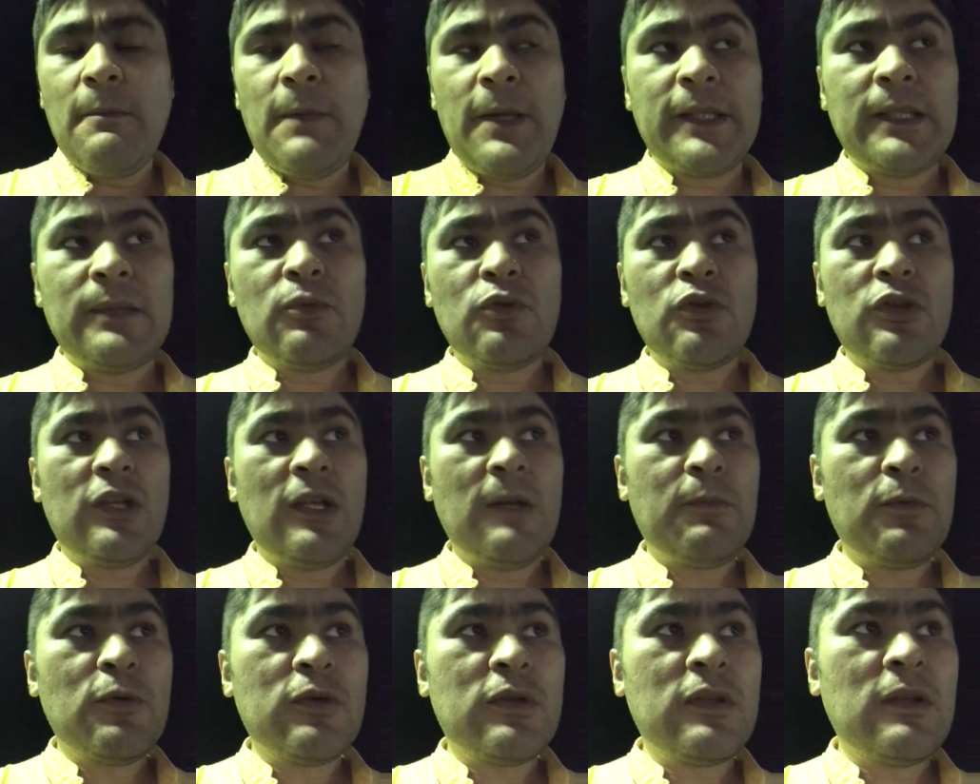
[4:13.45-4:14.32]
потому что
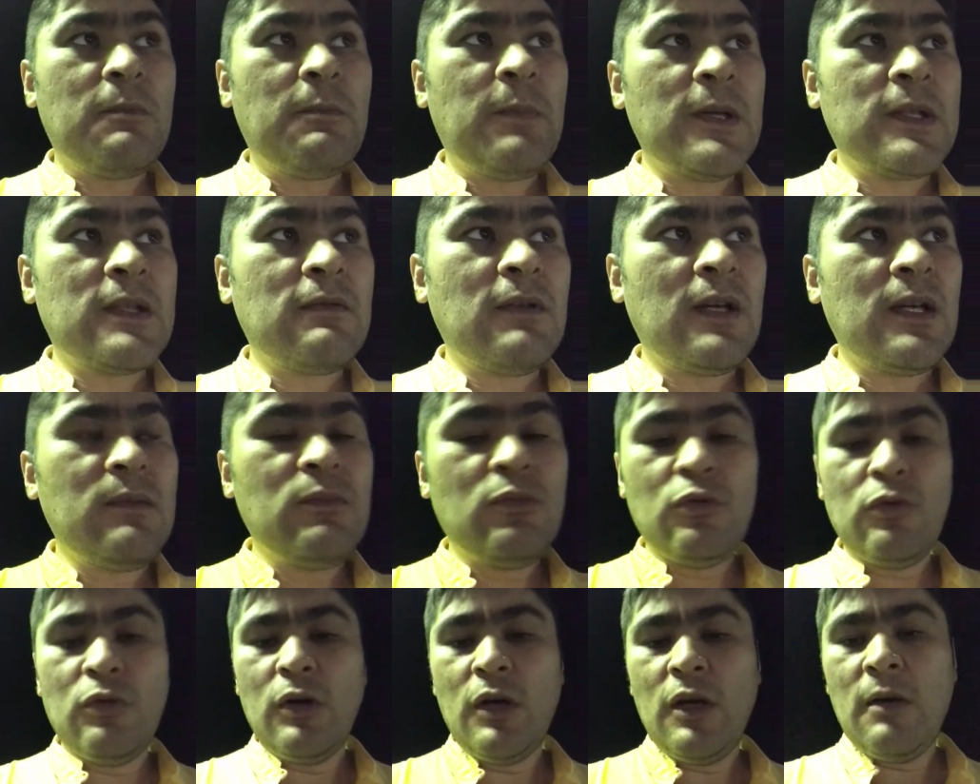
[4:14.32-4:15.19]
я просто по
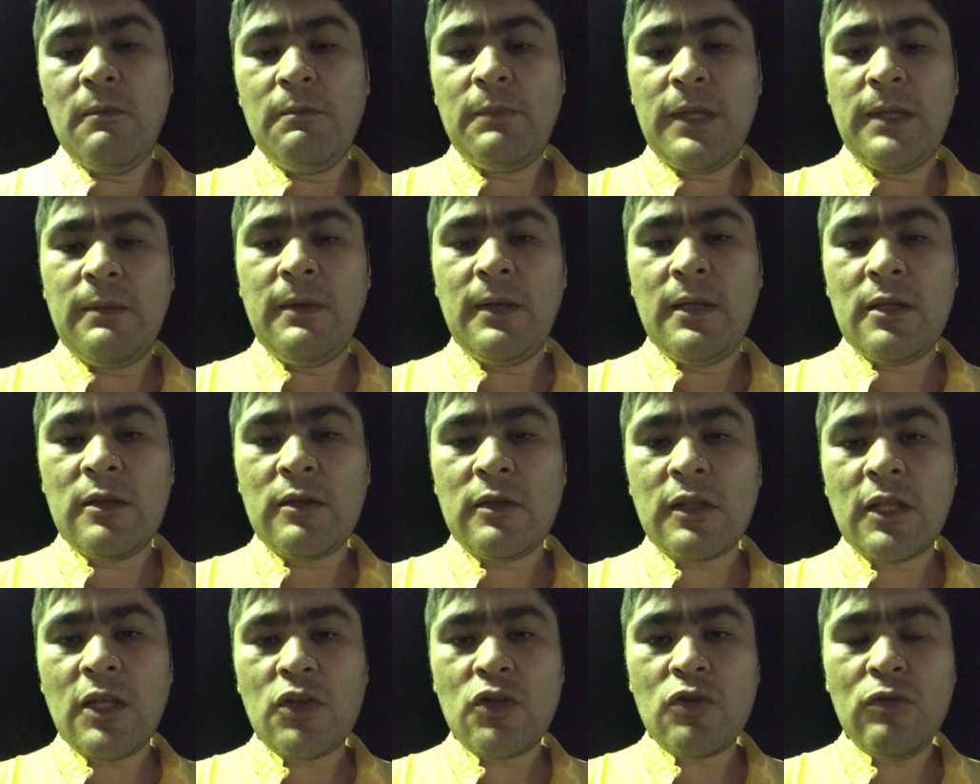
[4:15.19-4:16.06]
своему примеру
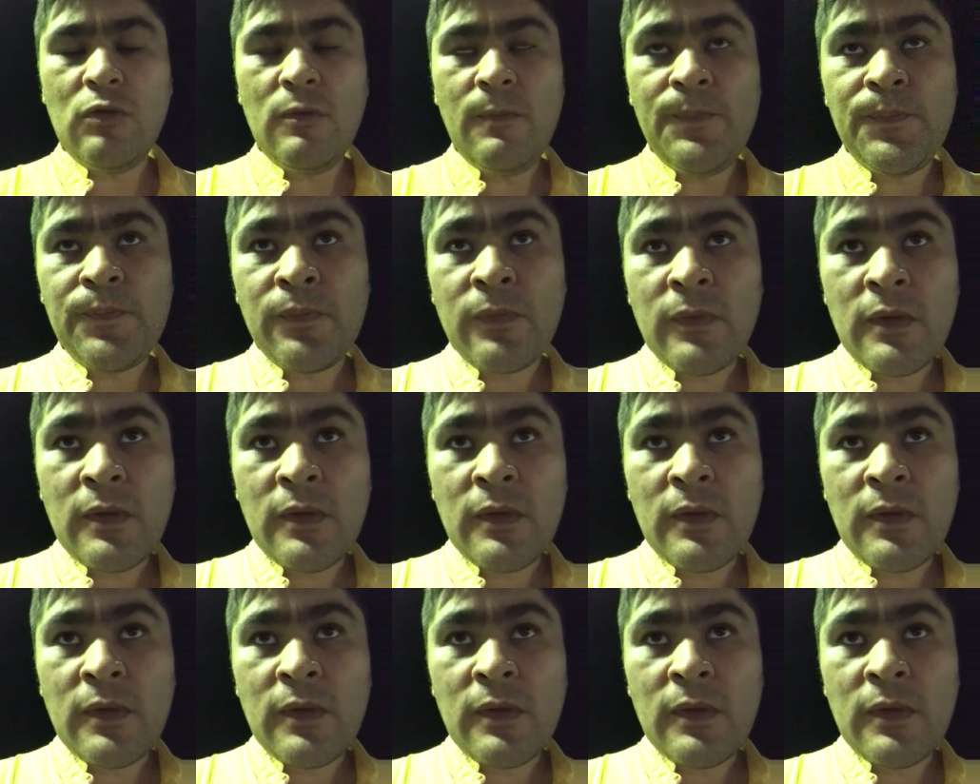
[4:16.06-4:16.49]
скажу.